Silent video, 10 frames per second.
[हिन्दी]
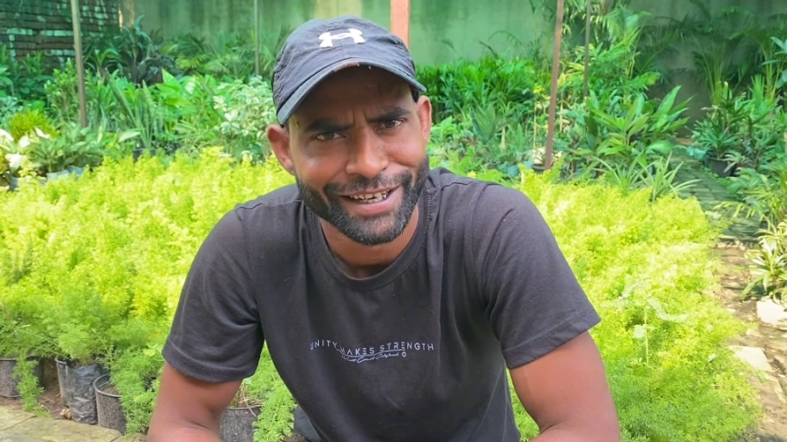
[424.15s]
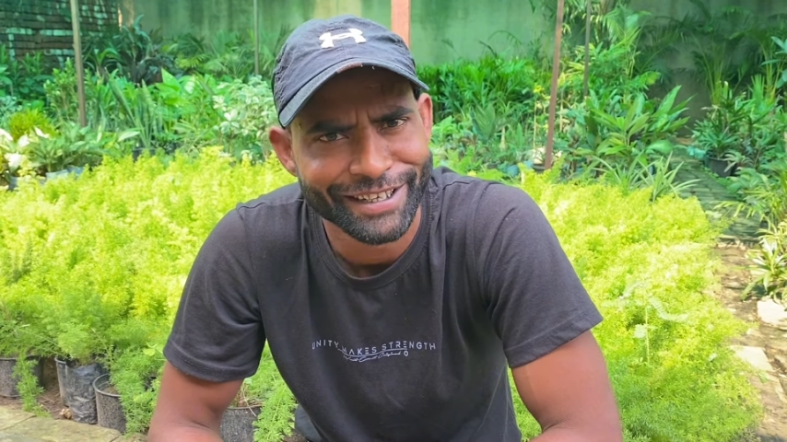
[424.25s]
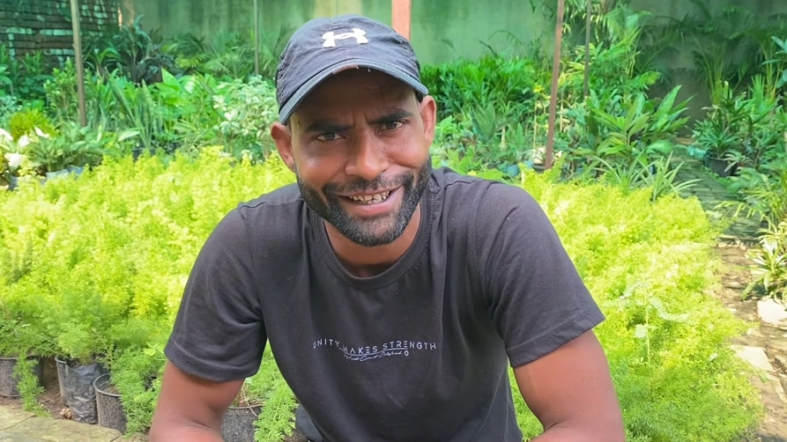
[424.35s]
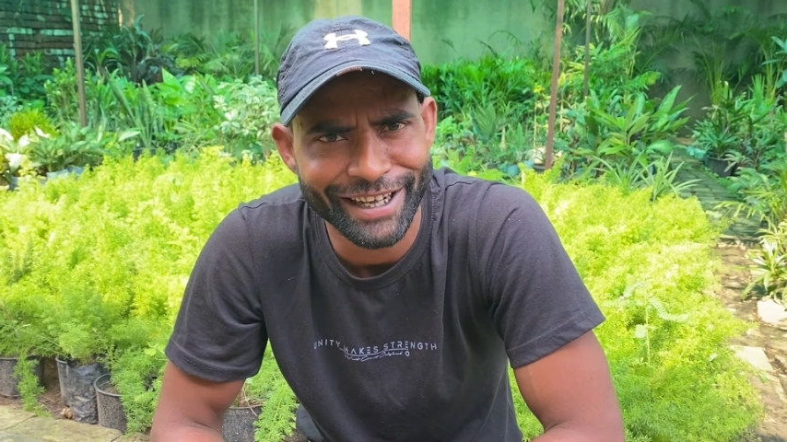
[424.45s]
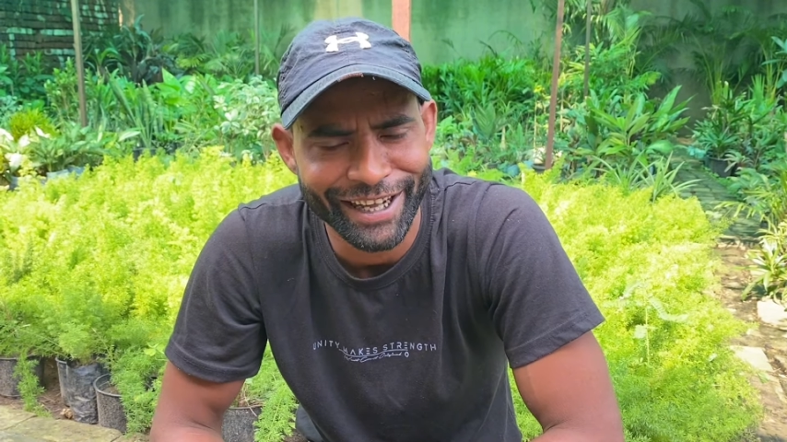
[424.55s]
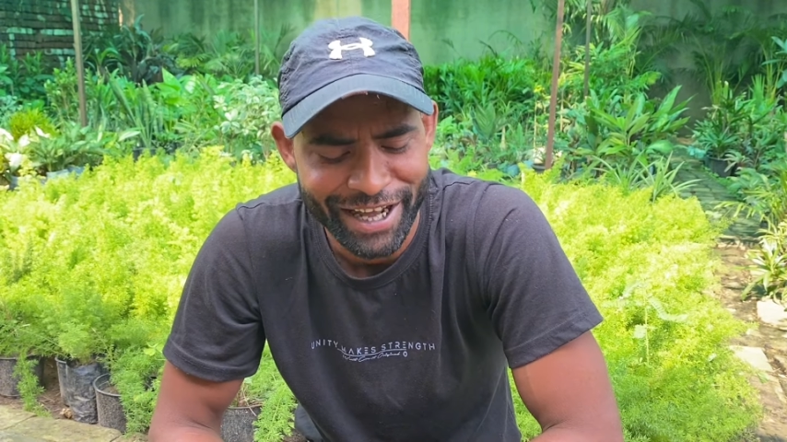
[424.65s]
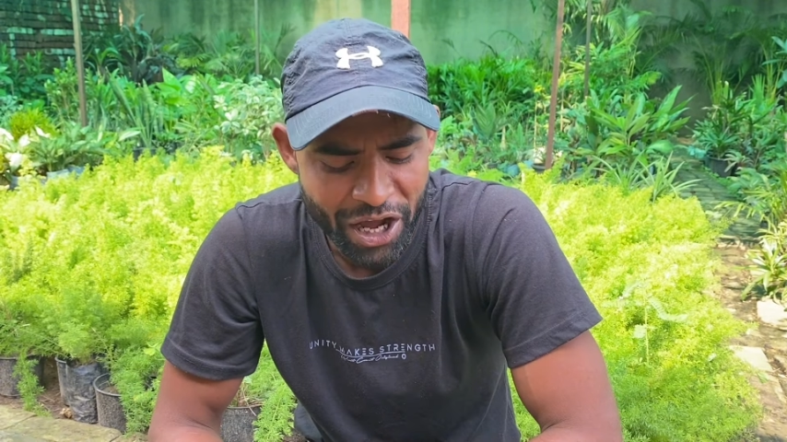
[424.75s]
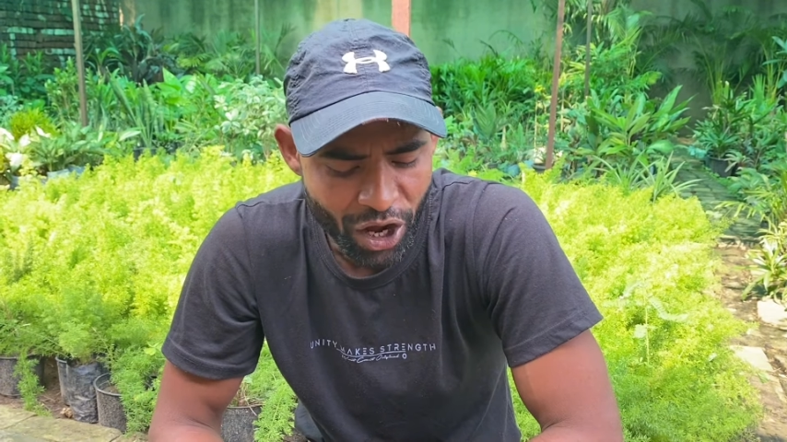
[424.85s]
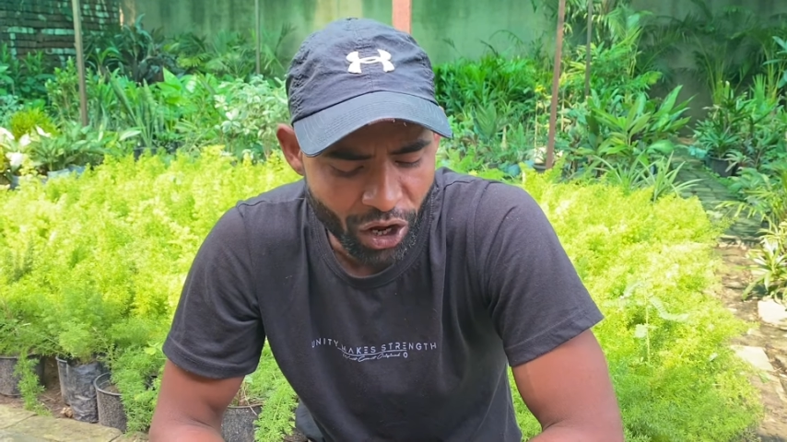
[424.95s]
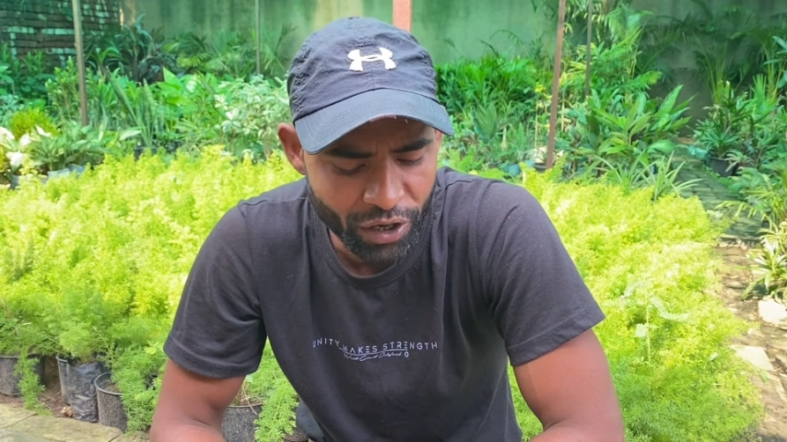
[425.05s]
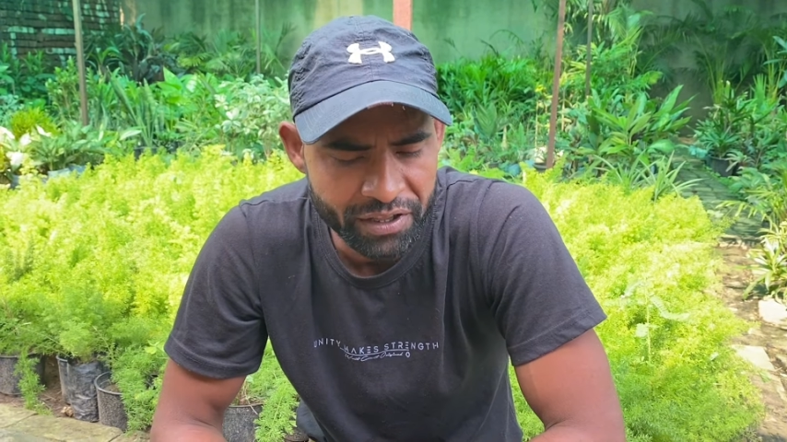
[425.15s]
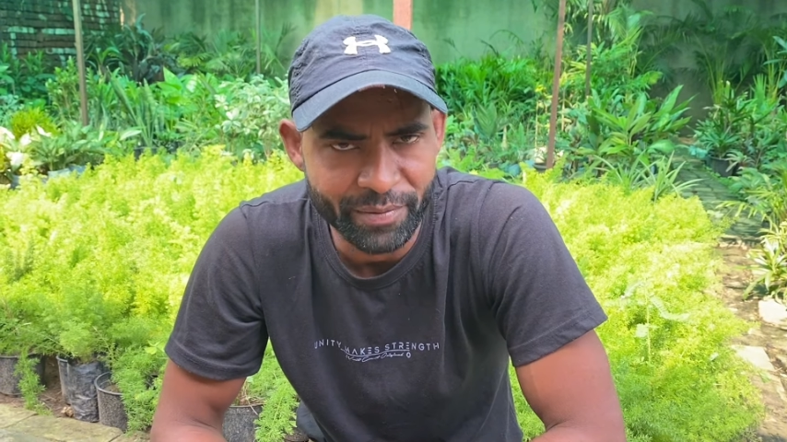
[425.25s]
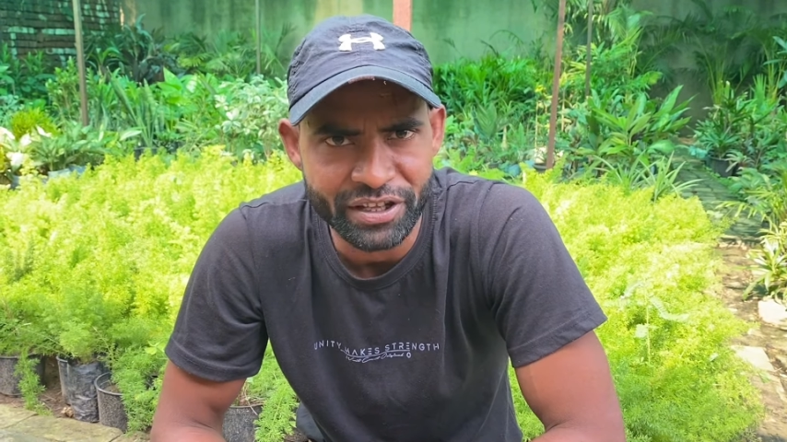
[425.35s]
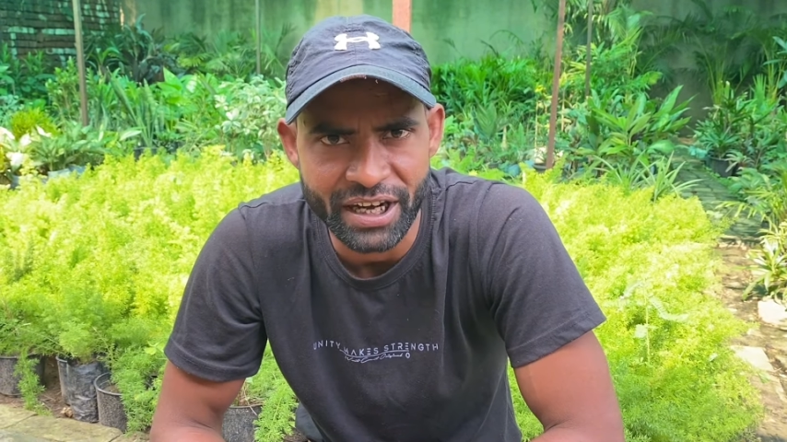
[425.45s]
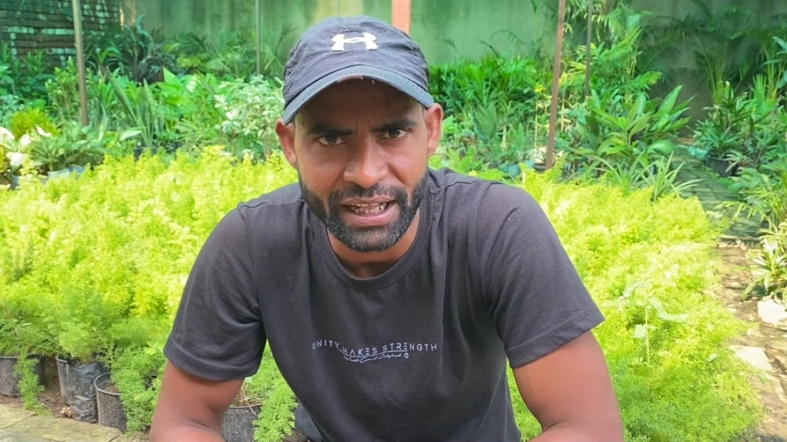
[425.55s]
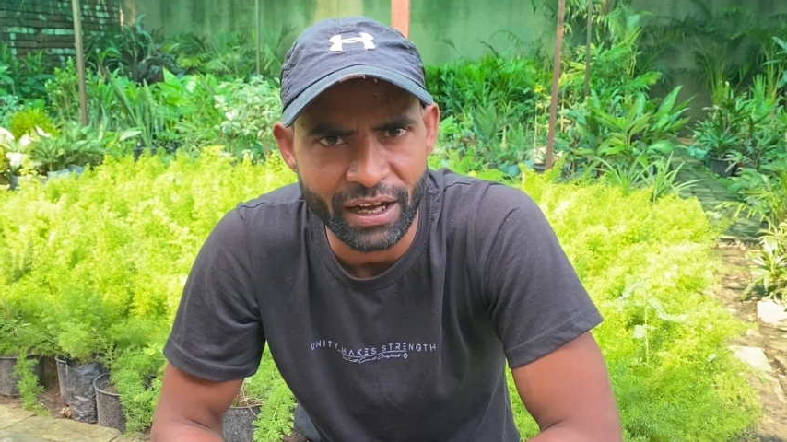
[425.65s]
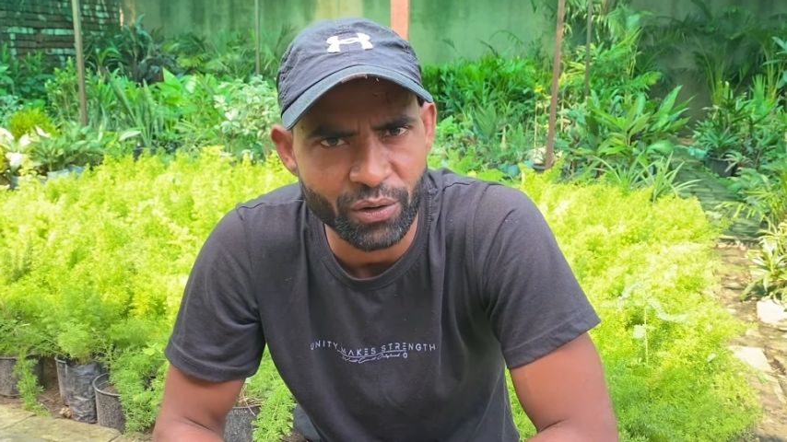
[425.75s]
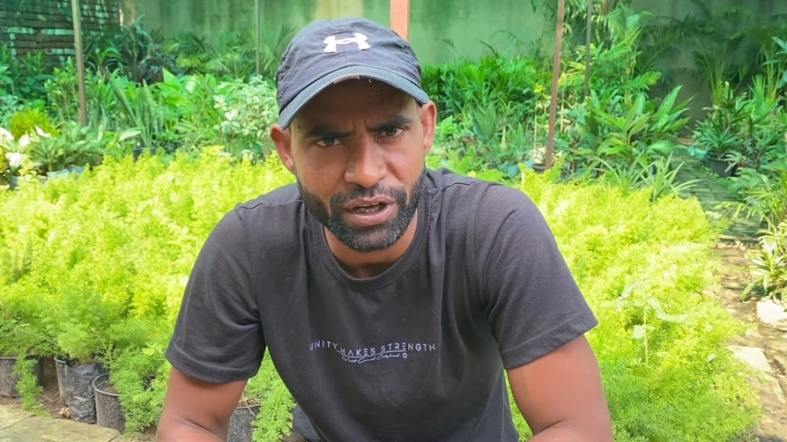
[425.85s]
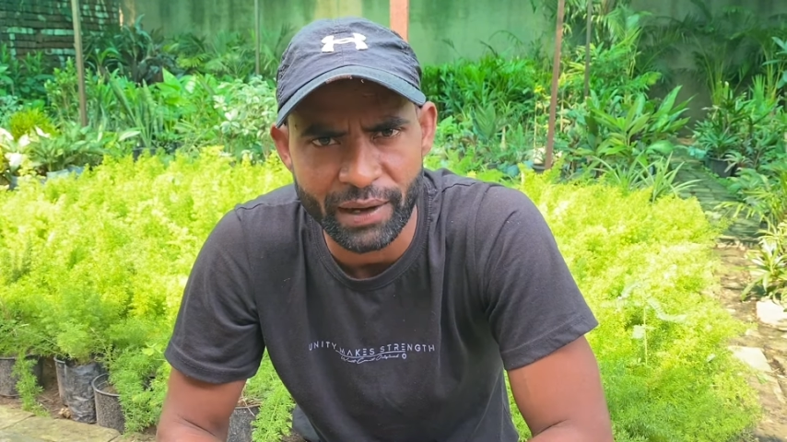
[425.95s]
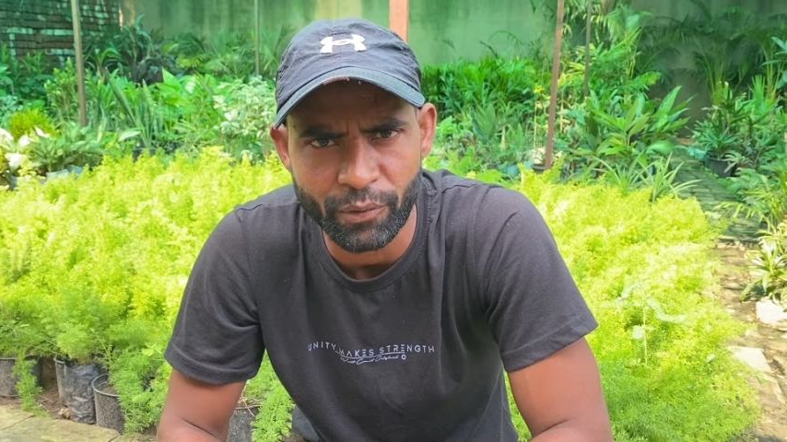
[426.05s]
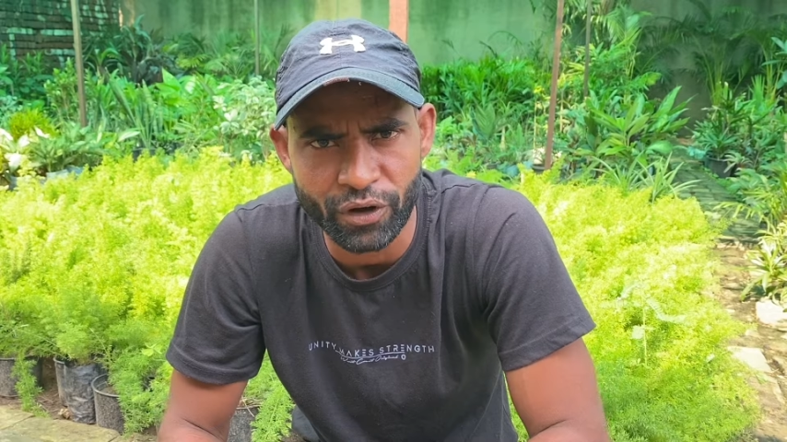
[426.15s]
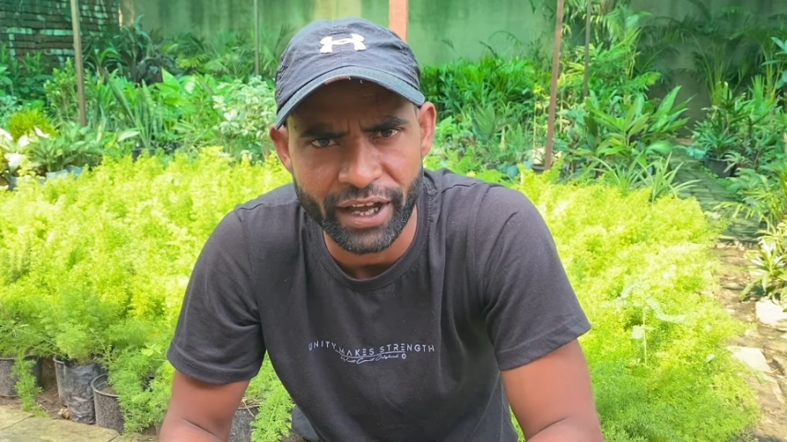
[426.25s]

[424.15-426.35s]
ठीक है और इसमें ज्यादा कोई आपको